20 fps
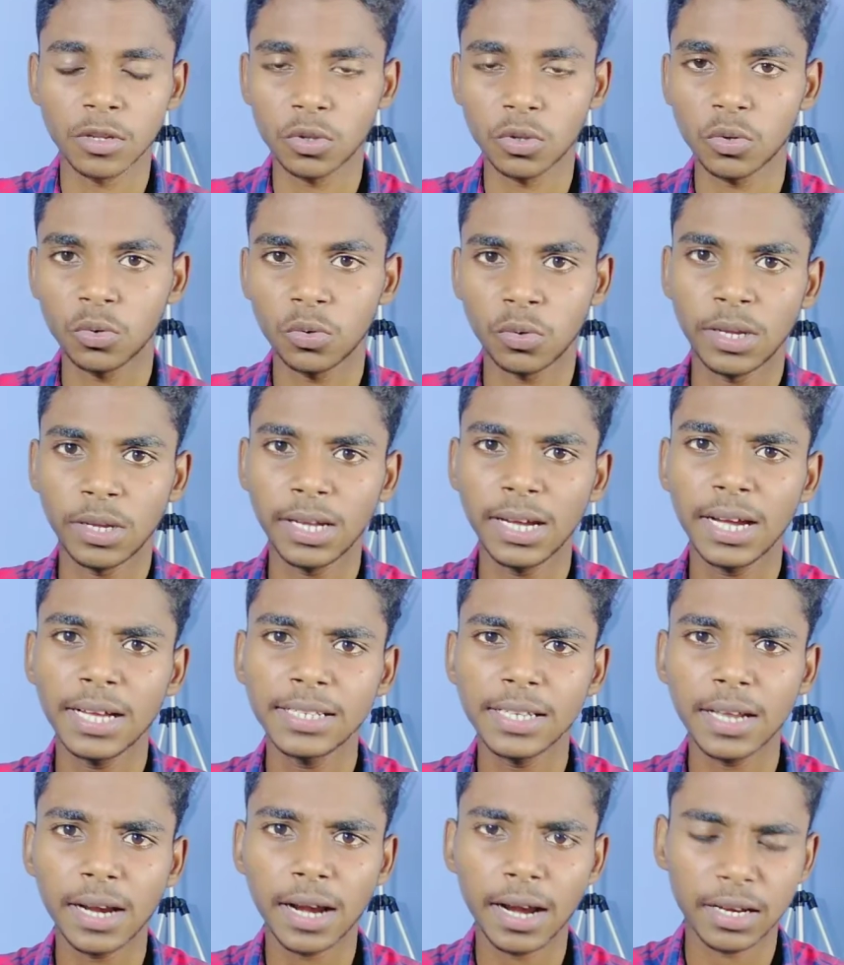तो हे
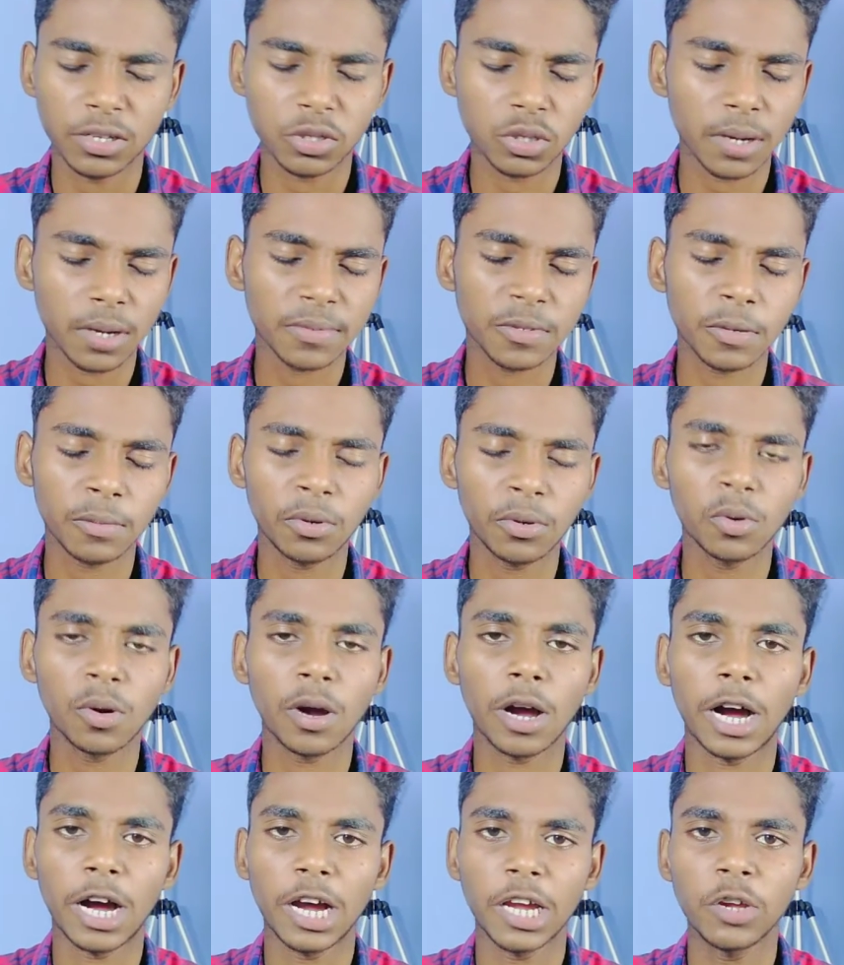गई यार कैसे आप सभी
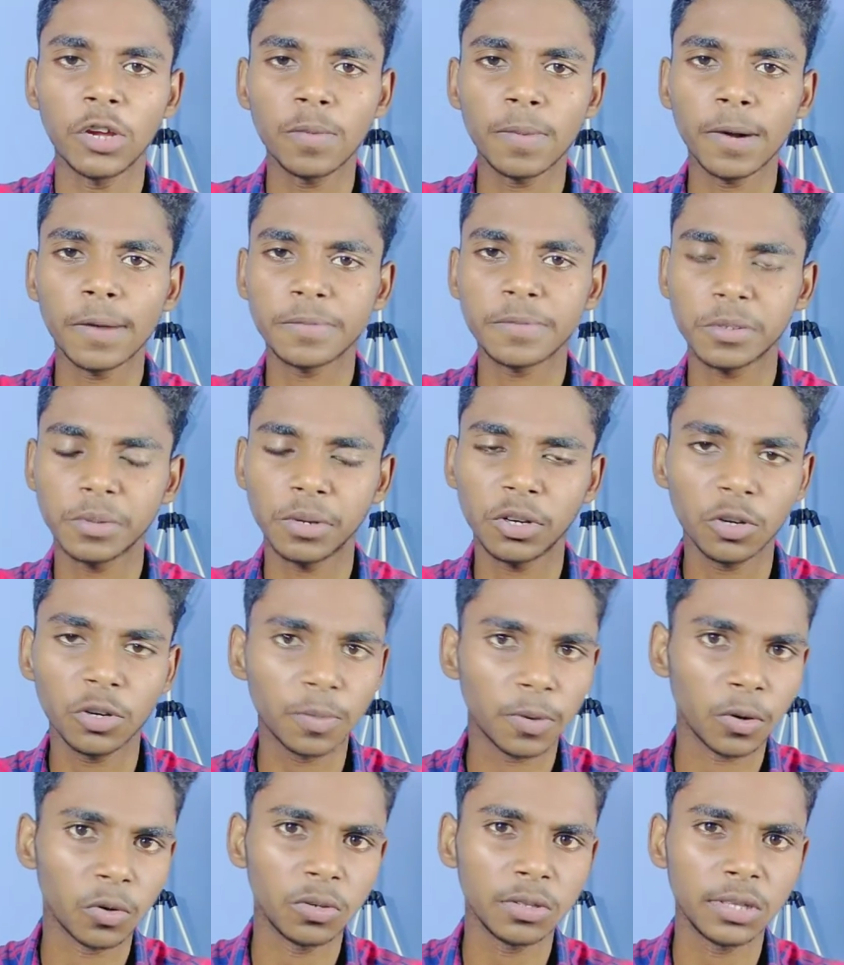लोग आई होप आप सभी लोग
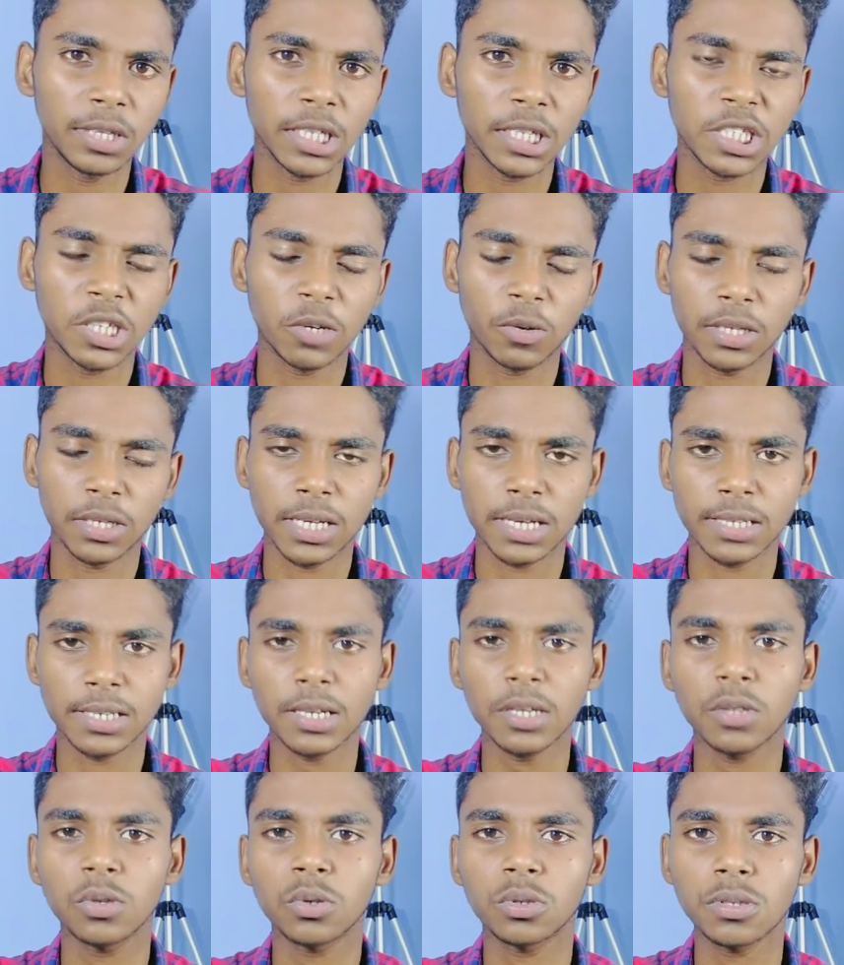बहुत ही अच्छे हुए
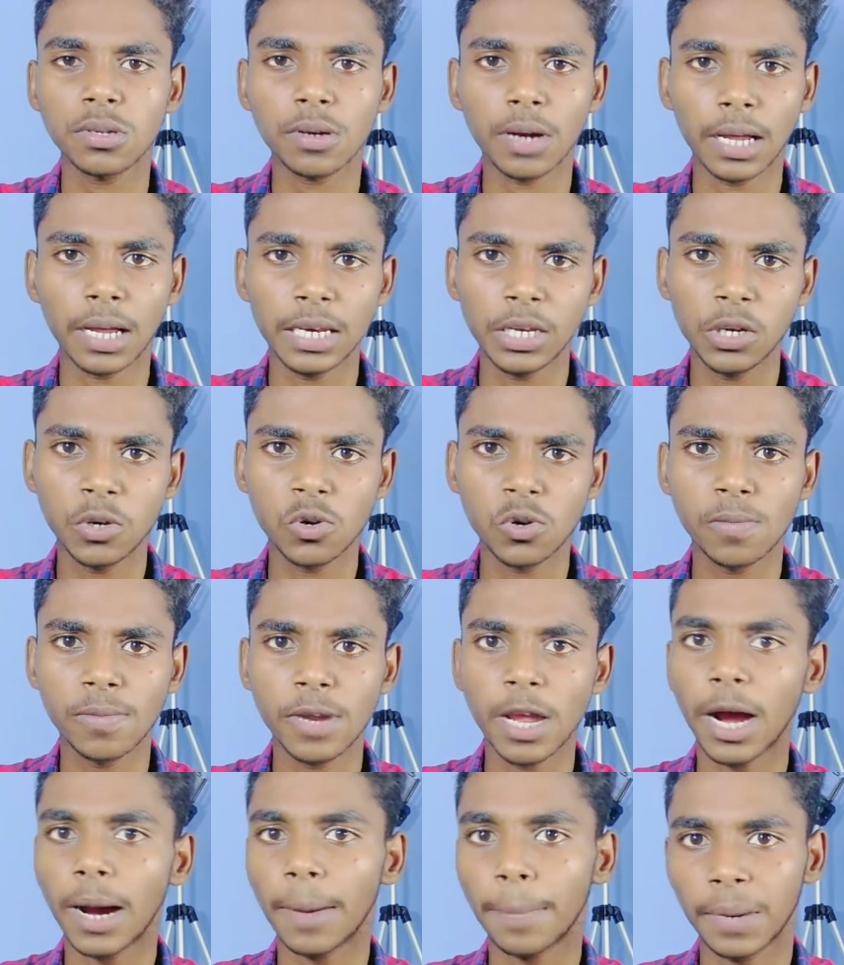जैसा कि दोस्तों कल यूट्यूब
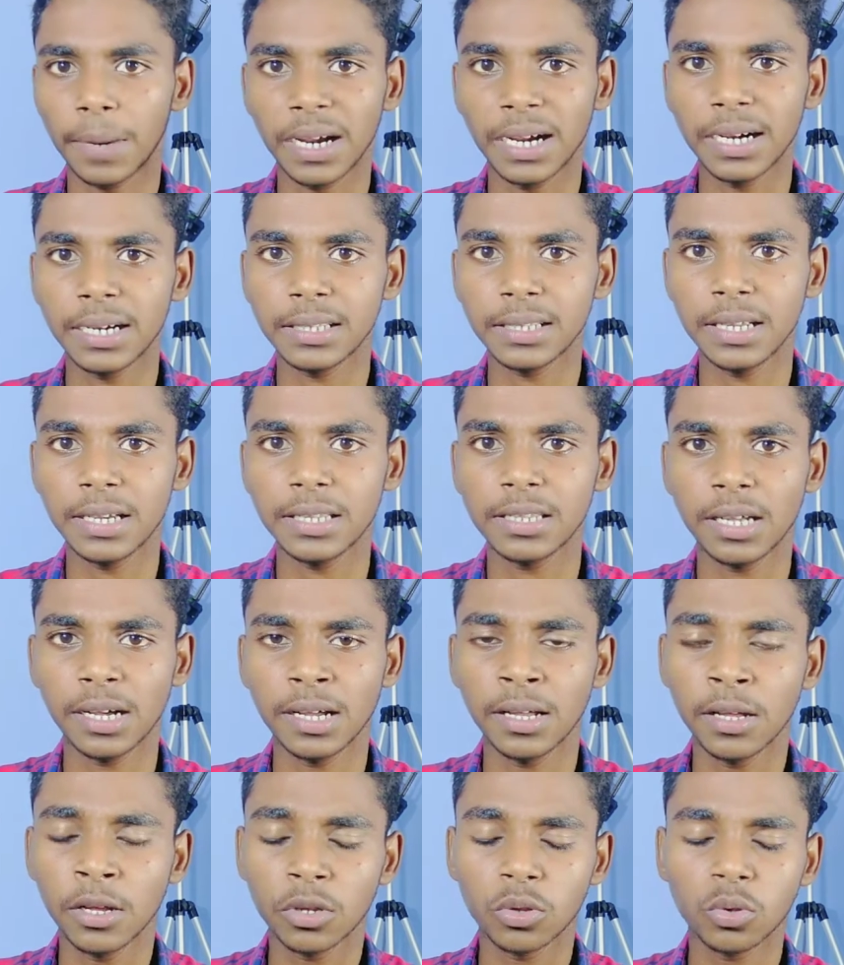ने अपडेट दिया था
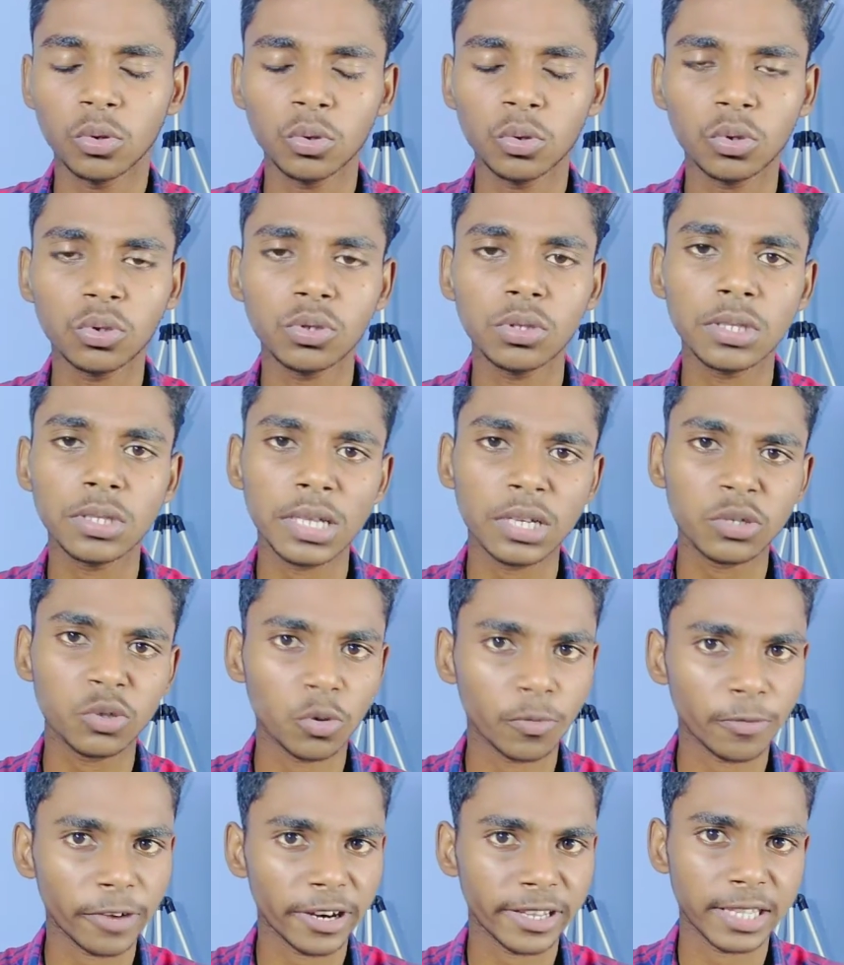जो दोस्तों था
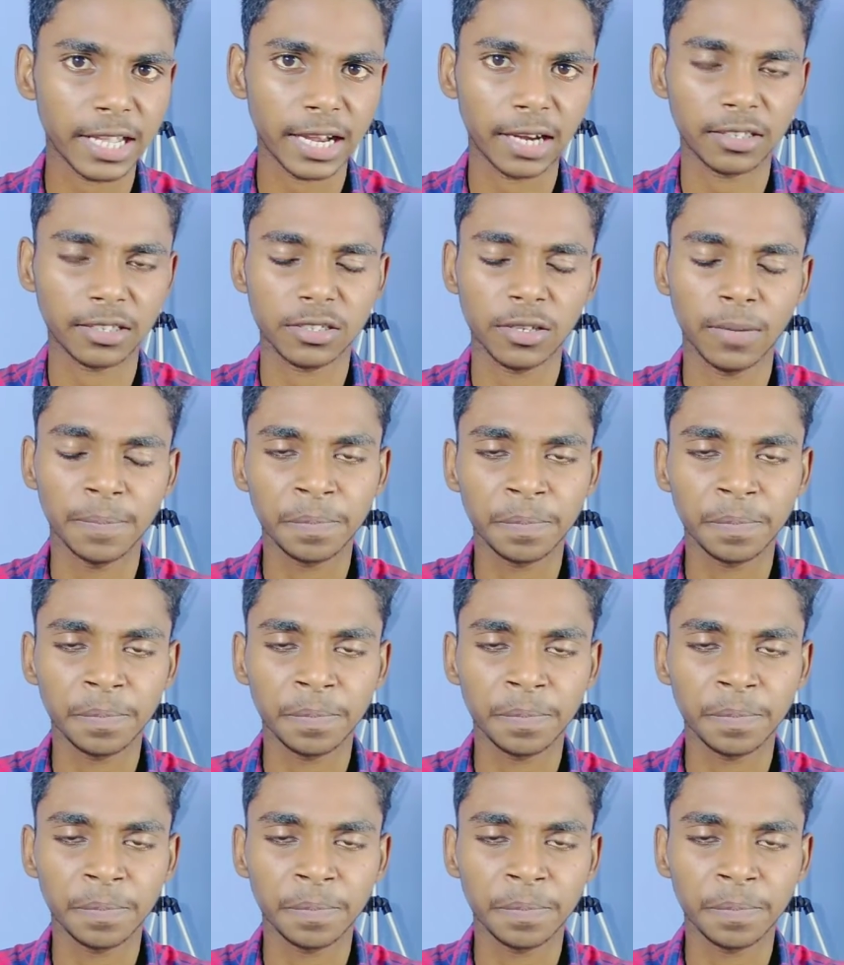सुपर थैंक्स